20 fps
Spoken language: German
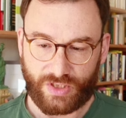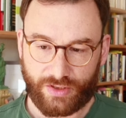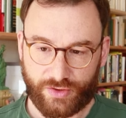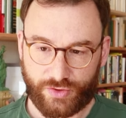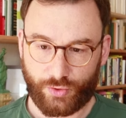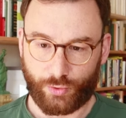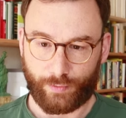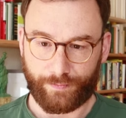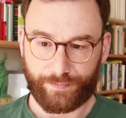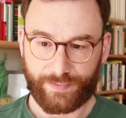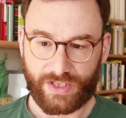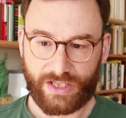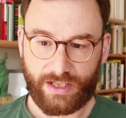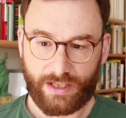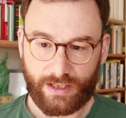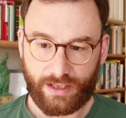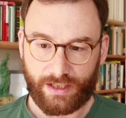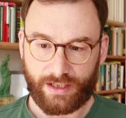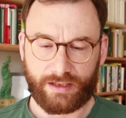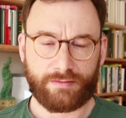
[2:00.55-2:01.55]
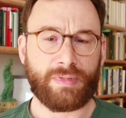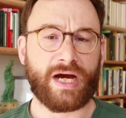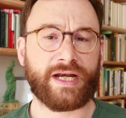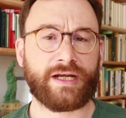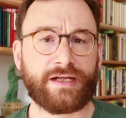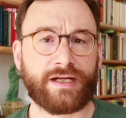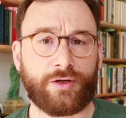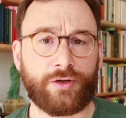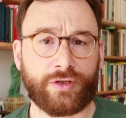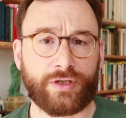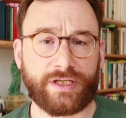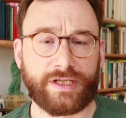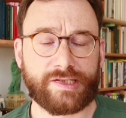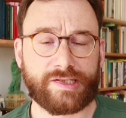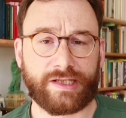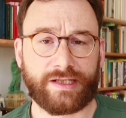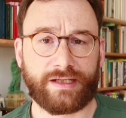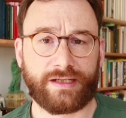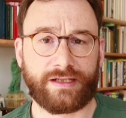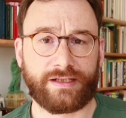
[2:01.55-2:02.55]
So, in meinen Augen
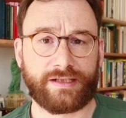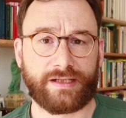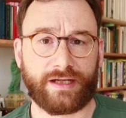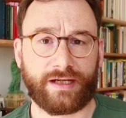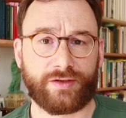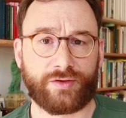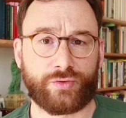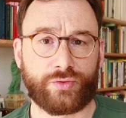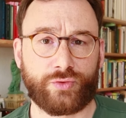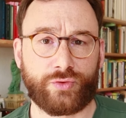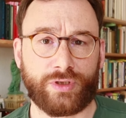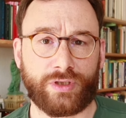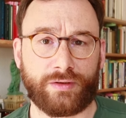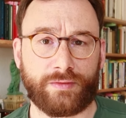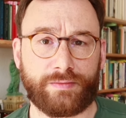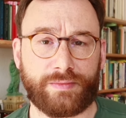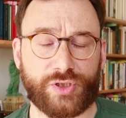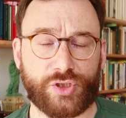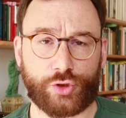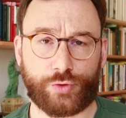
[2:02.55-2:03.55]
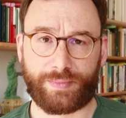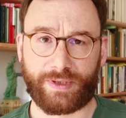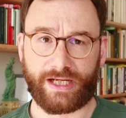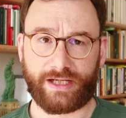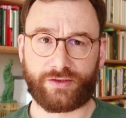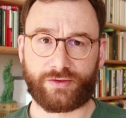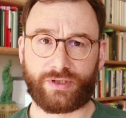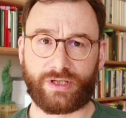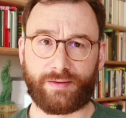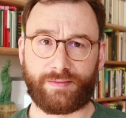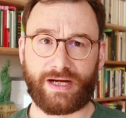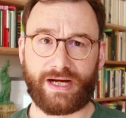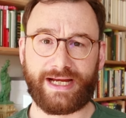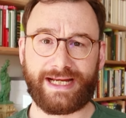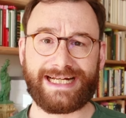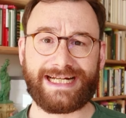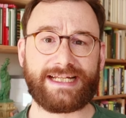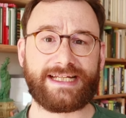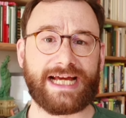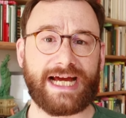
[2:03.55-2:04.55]
ist eine Literaturbesprechung aber
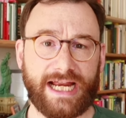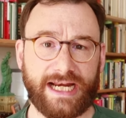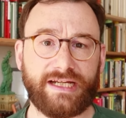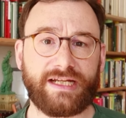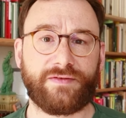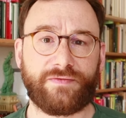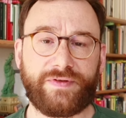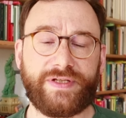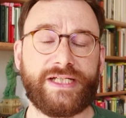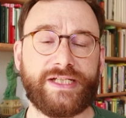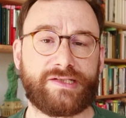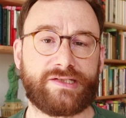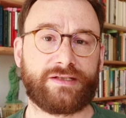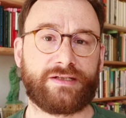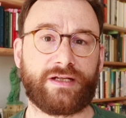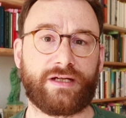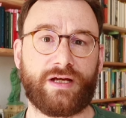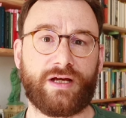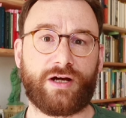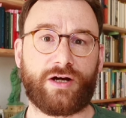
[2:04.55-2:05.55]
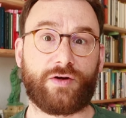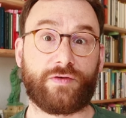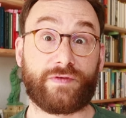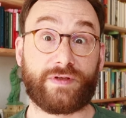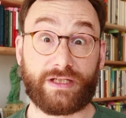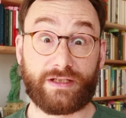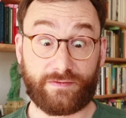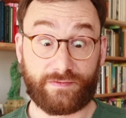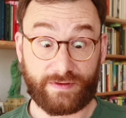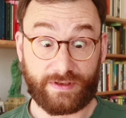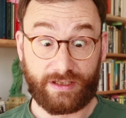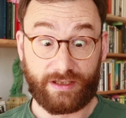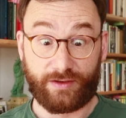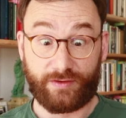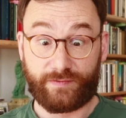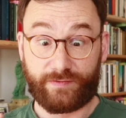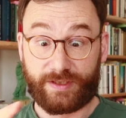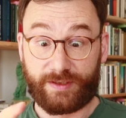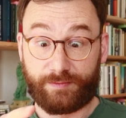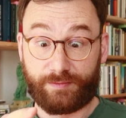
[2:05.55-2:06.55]
eigentlich angewiesen, auf jeden Fall
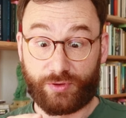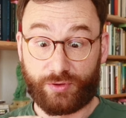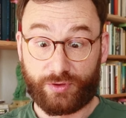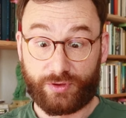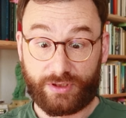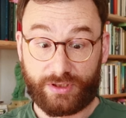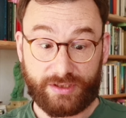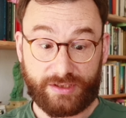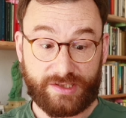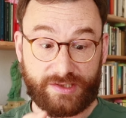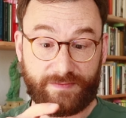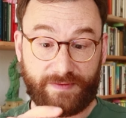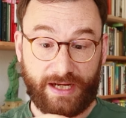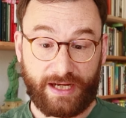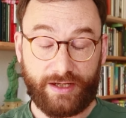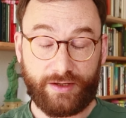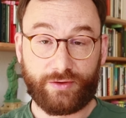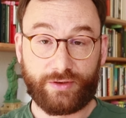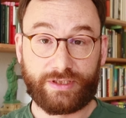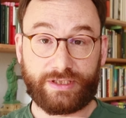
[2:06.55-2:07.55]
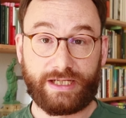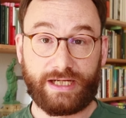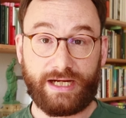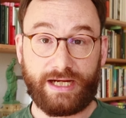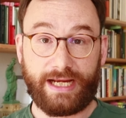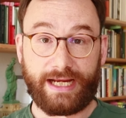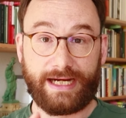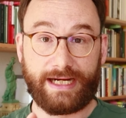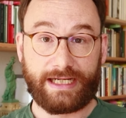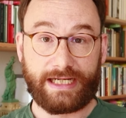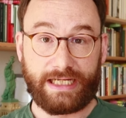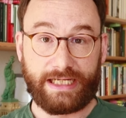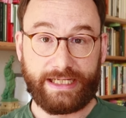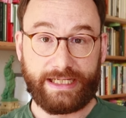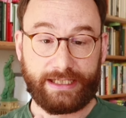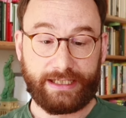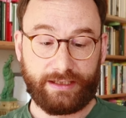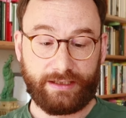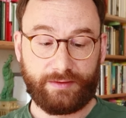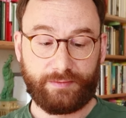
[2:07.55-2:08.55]
auf die Punkte 2 und 3
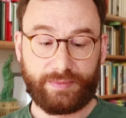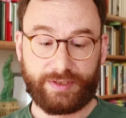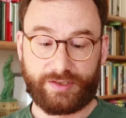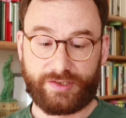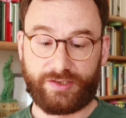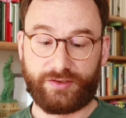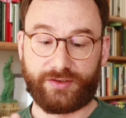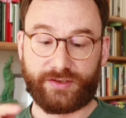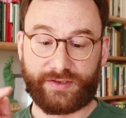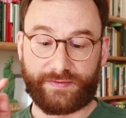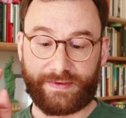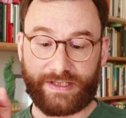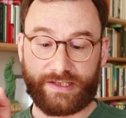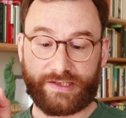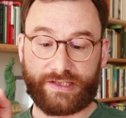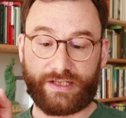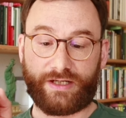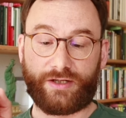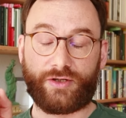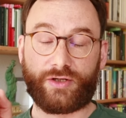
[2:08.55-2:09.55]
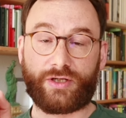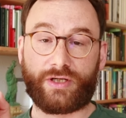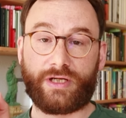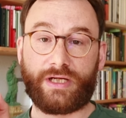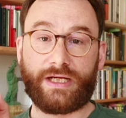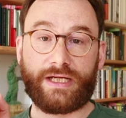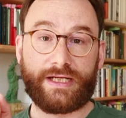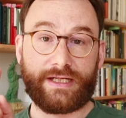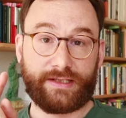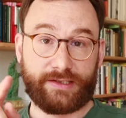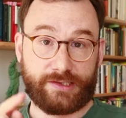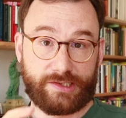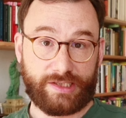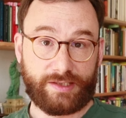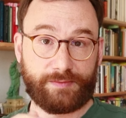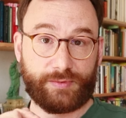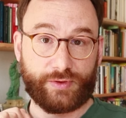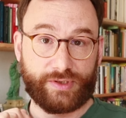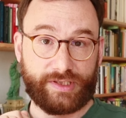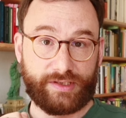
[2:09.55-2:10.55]
erklären bzw. auch
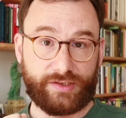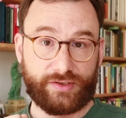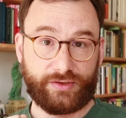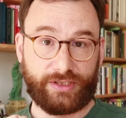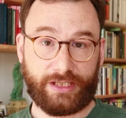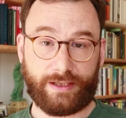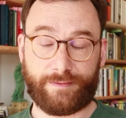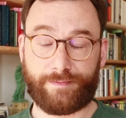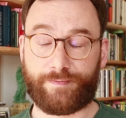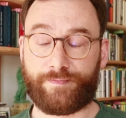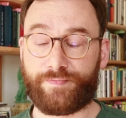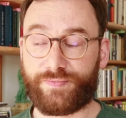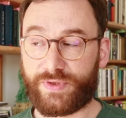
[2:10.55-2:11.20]
sich positionieren.